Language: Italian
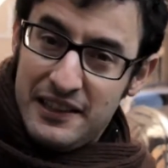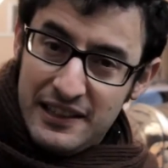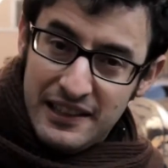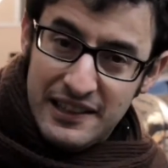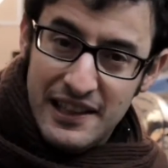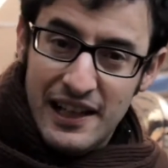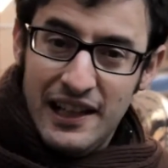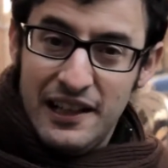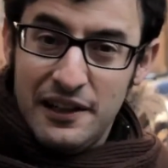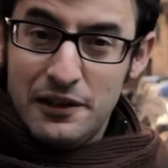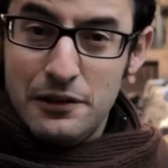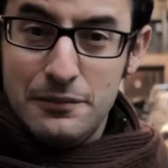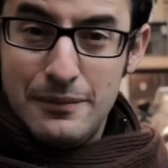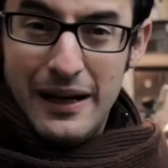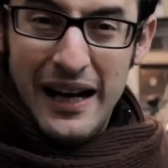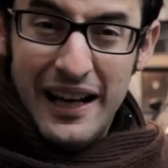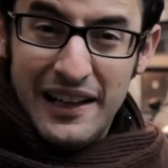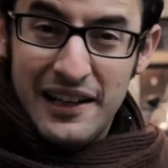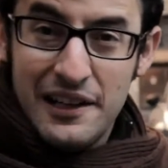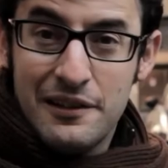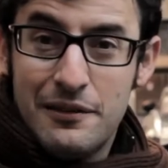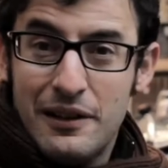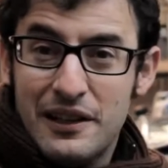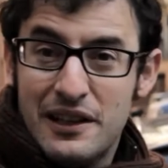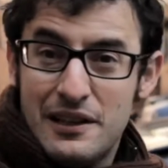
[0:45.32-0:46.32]
teatrale romana
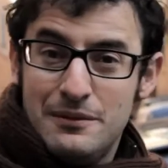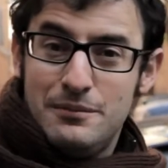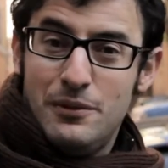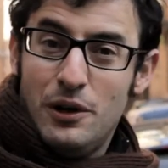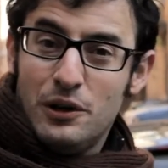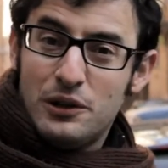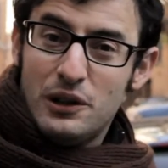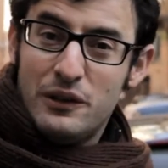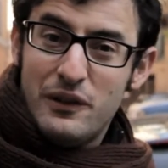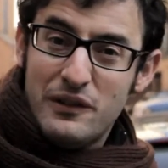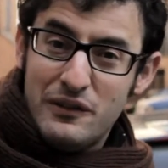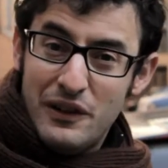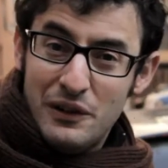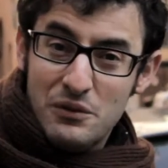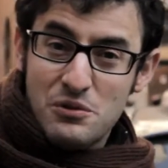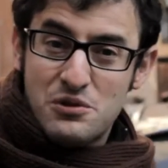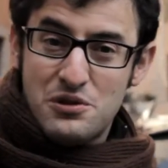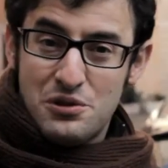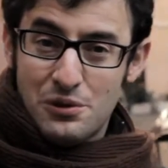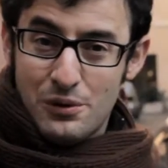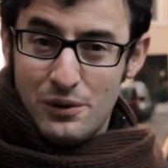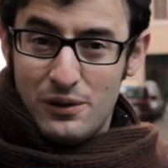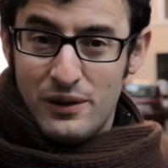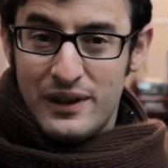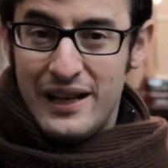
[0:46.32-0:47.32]
in qualche modo aveva un
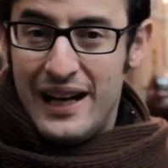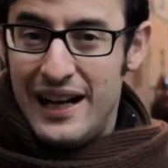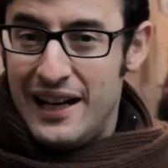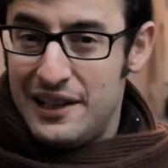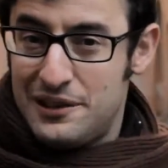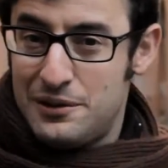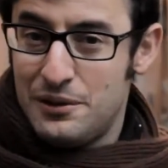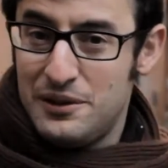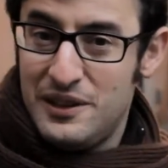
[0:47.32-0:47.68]
surrogato